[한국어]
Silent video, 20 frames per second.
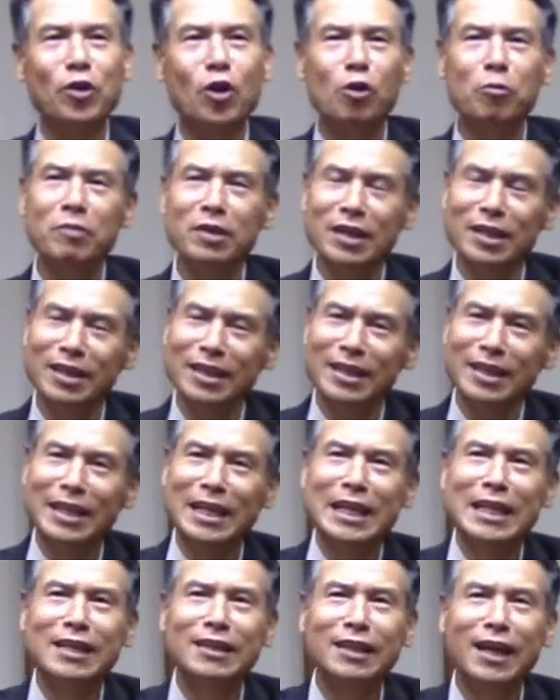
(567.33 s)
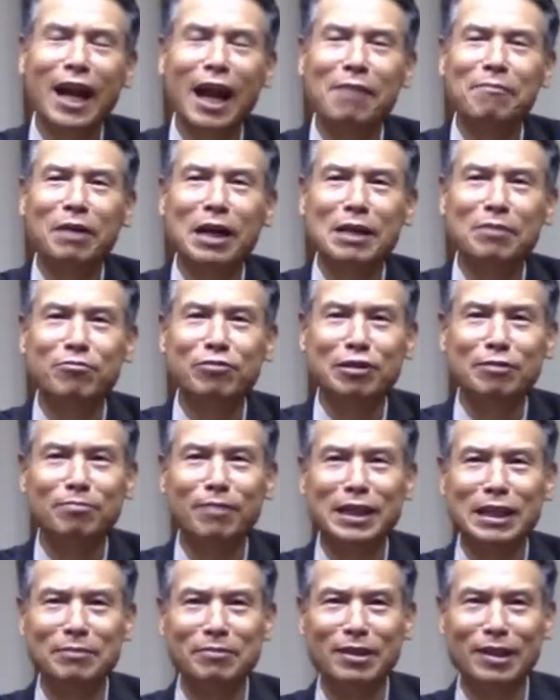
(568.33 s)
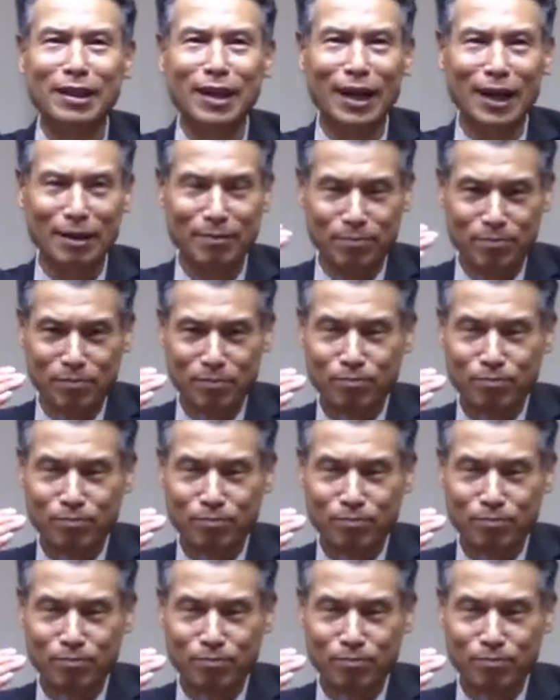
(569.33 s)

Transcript: 여러분 이르다라는 말이 무슨 말입니까?